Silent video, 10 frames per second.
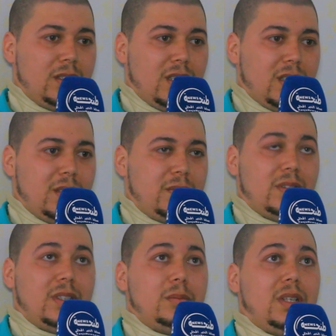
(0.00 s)
لا
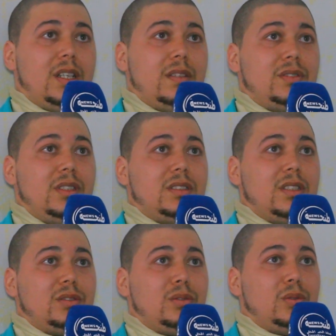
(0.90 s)
غفلة ما عرفتي
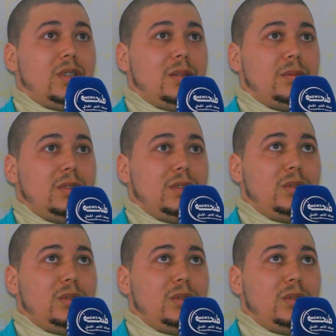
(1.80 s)
تا شكون ضربني